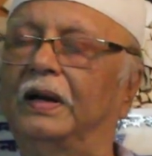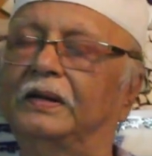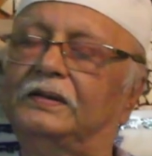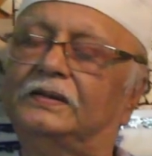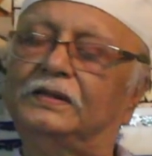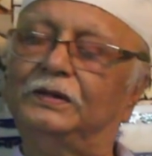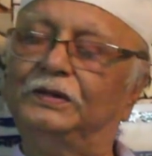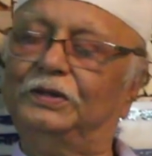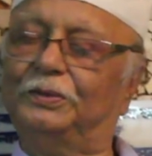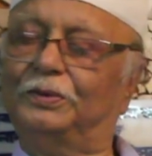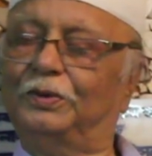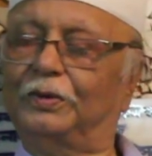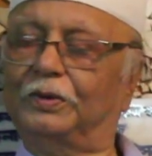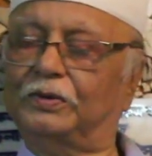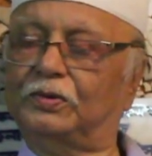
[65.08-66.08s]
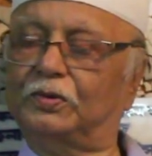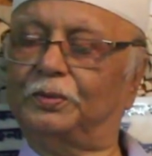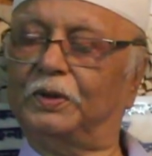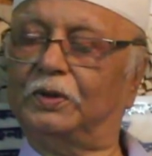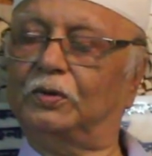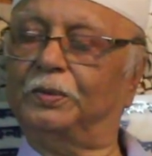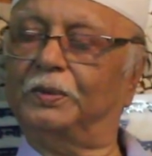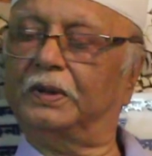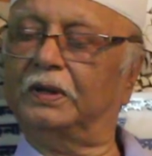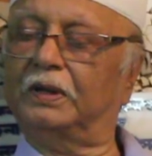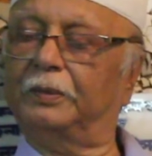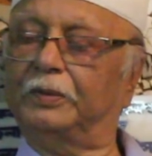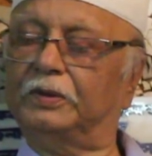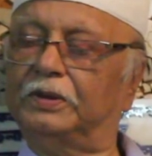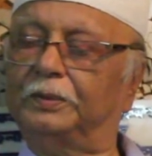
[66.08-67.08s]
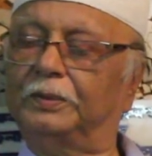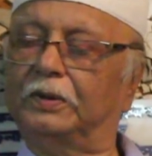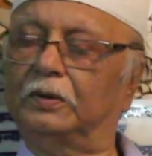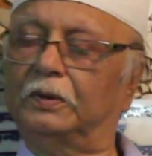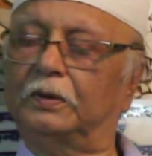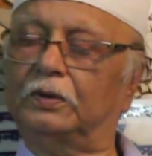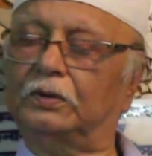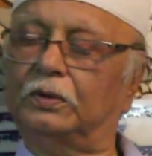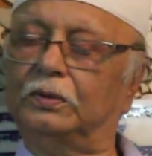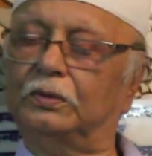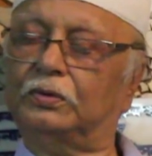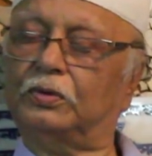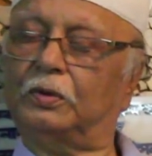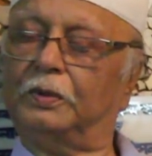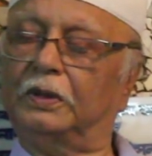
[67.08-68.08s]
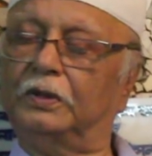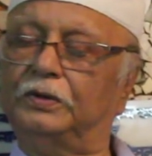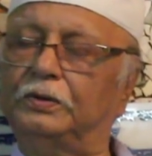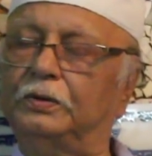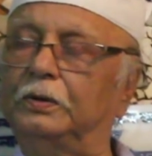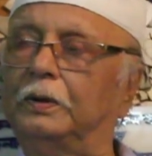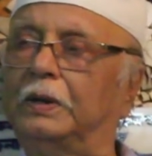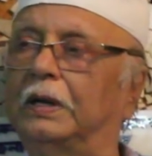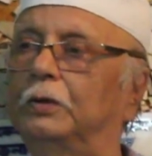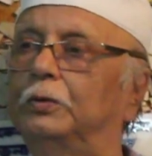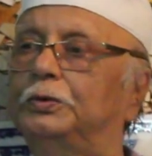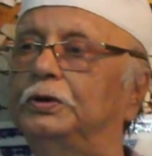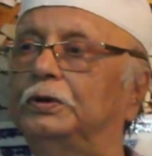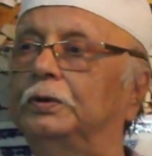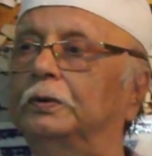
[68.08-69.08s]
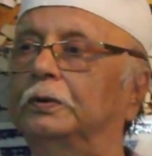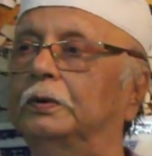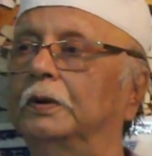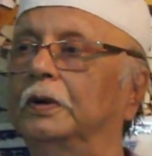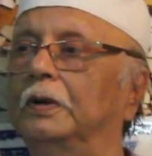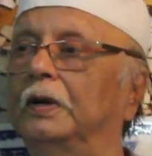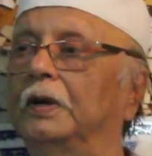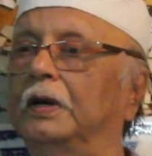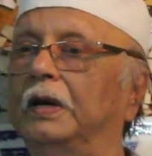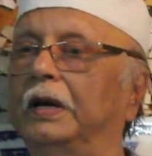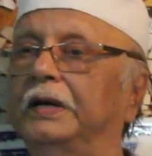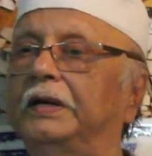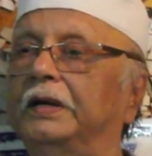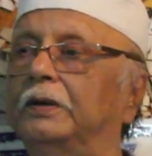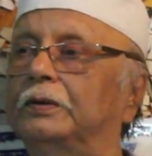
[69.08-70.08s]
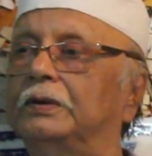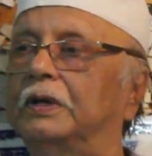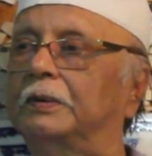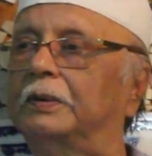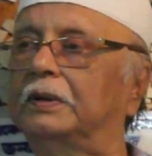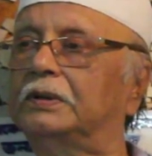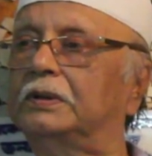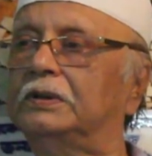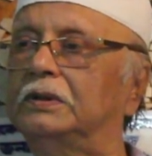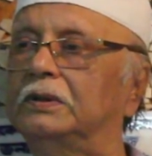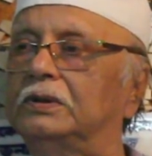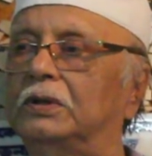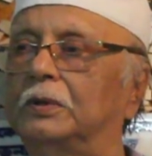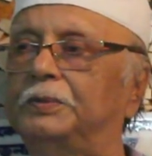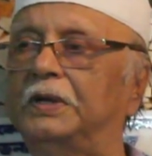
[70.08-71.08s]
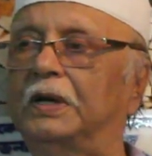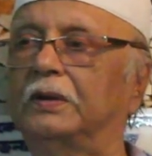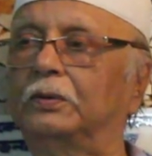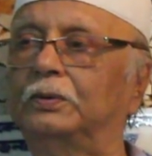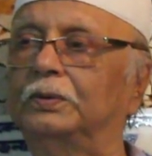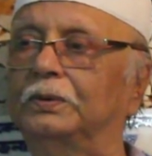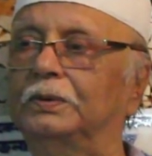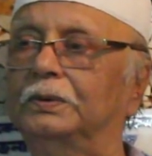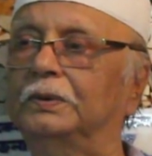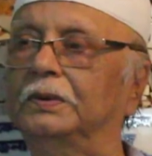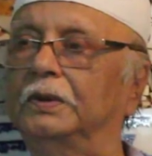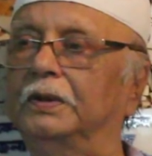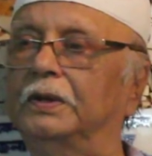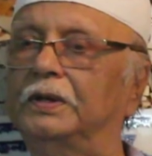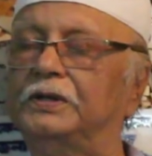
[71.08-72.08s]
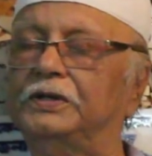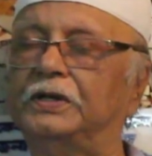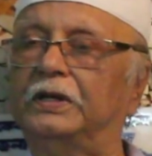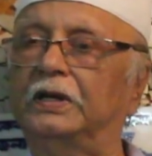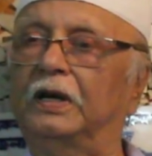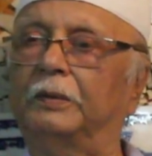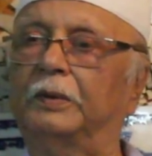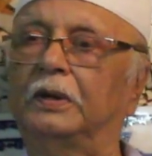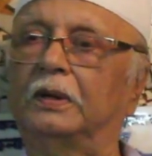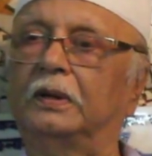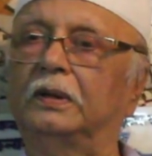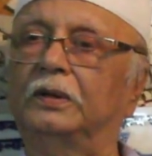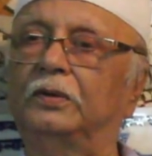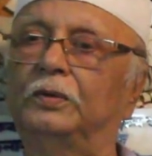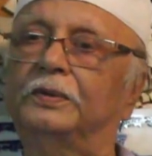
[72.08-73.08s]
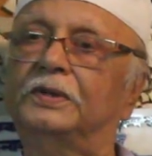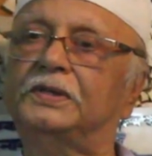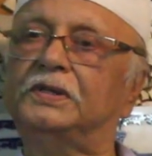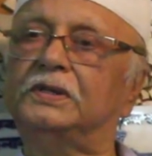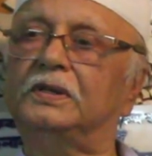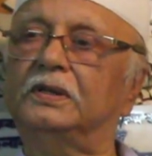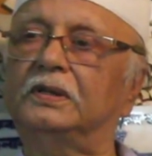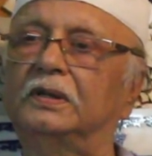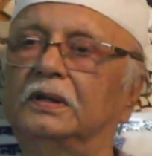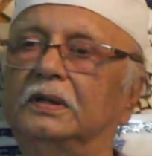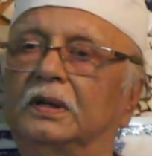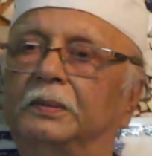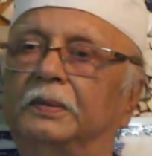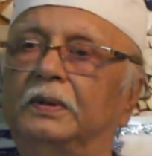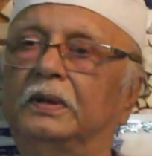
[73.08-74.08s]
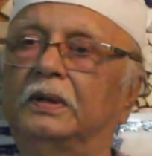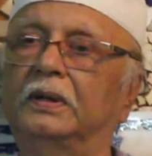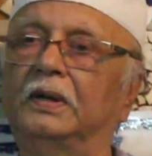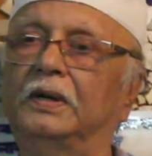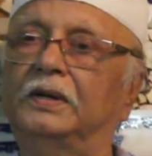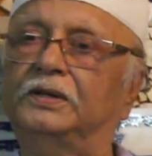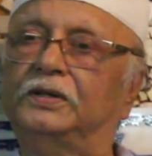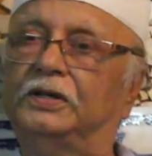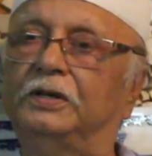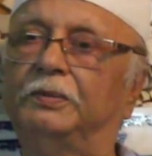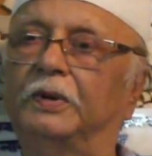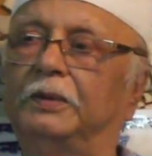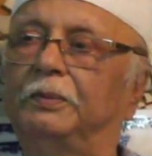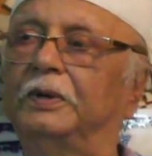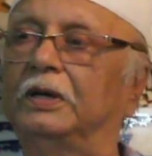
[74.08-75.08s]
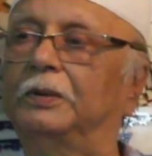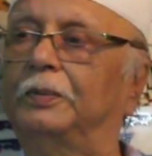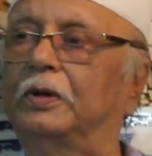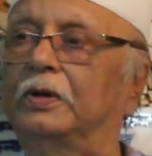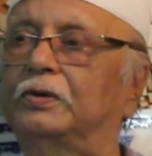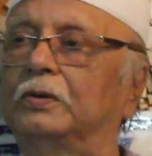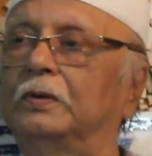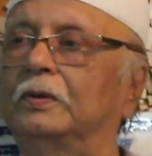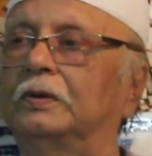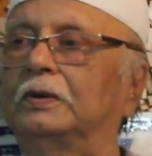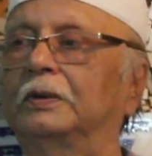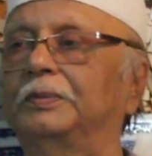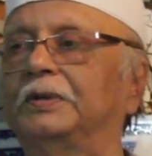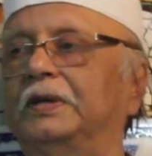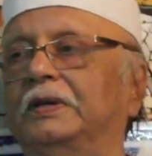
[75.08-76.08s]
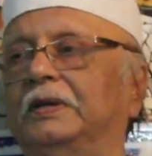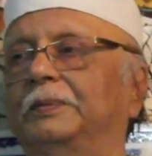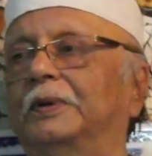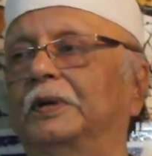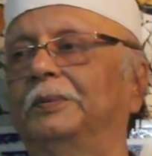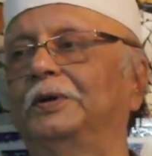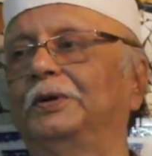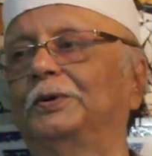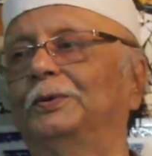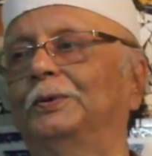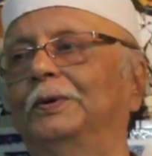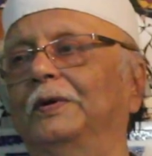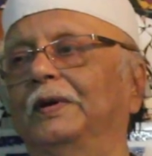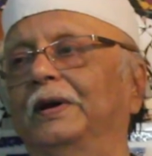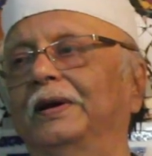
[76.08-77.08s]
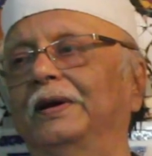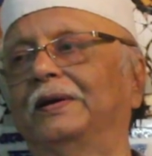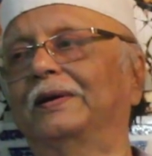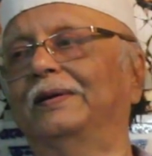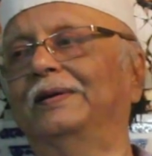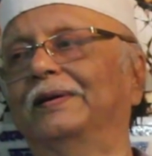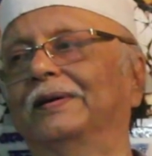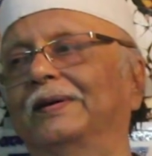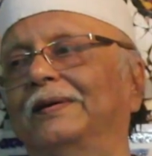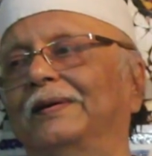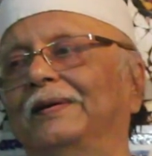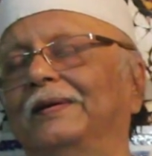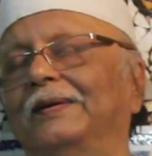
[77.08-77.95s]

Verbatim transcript: হ্যাঁ, জীবন নৌকা সুপার ডুপার হিট এবং জীবন নৌকা অত্যন্ত সমালোচিত আলোচিত এইটাই হচ্ছে আমার সবচেয়ে আনন্দ যে আমার ইউনিভার্সিটিতে আমি যে ডিপার্টমেন্টে পড়াশোনা করতাম সেই ডিপার্টমেন্টেও এটা নিয়ে